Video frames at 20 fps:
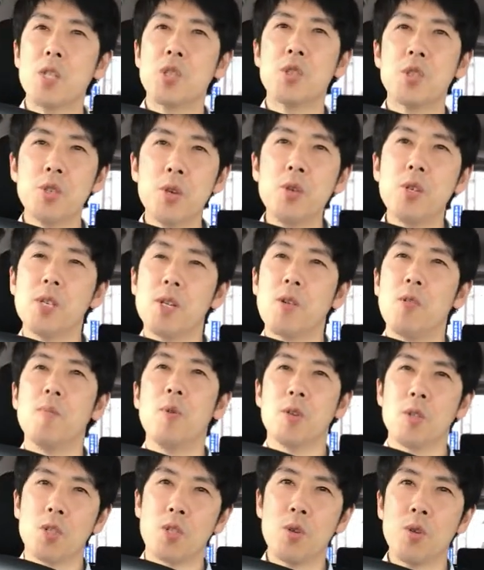強い
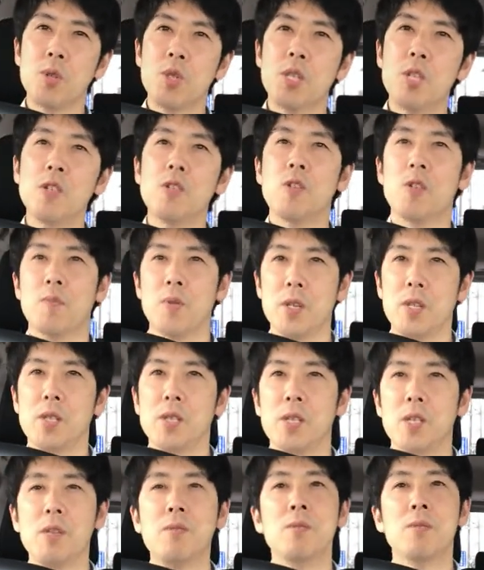思い強すぎる思
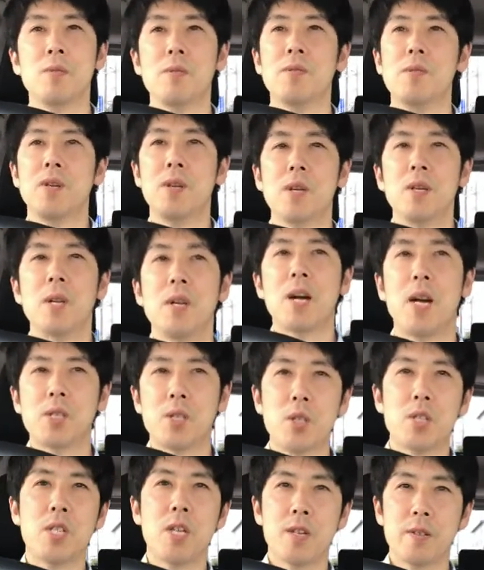いっていうのを
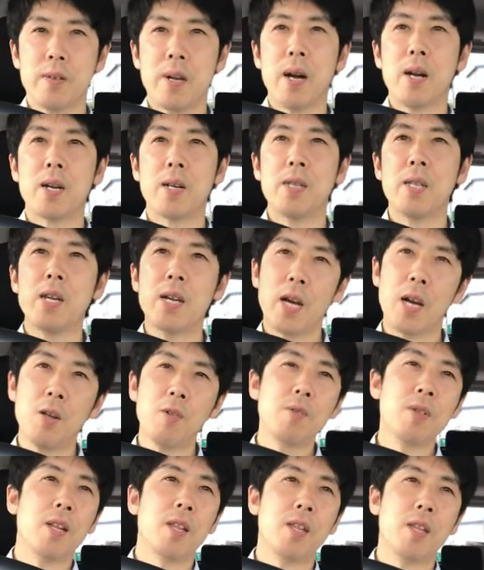外していくかで
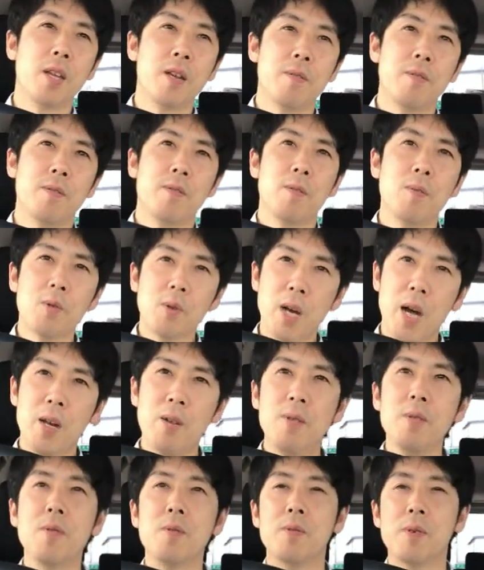軽くなっていくほんと
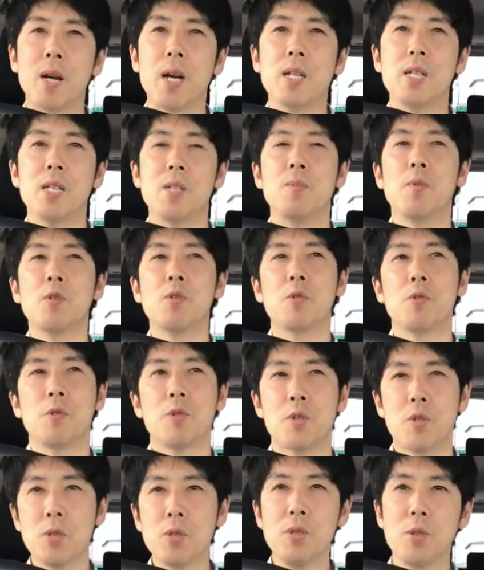軽い方が物
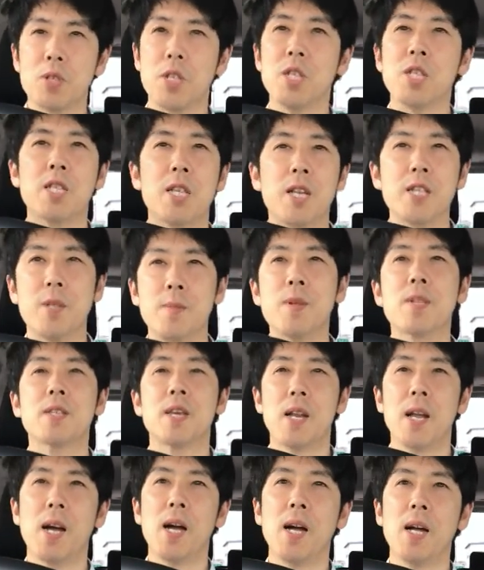事をスッと実現します
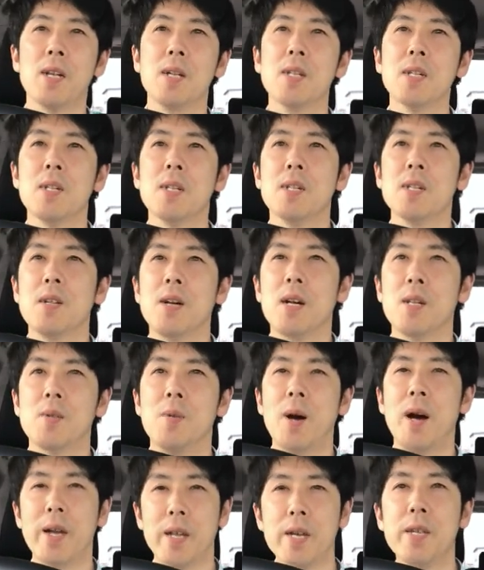からあ
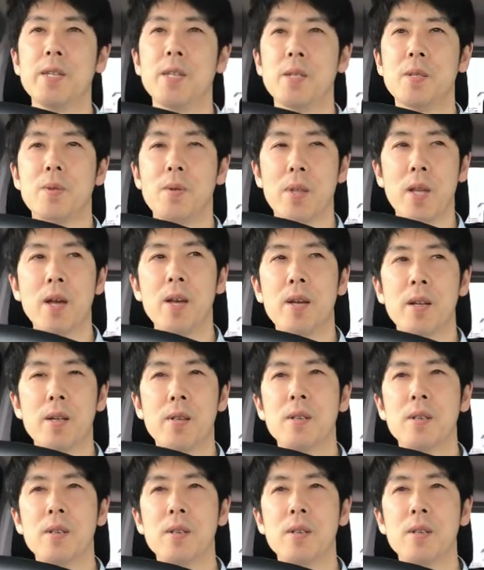の早いんですよね、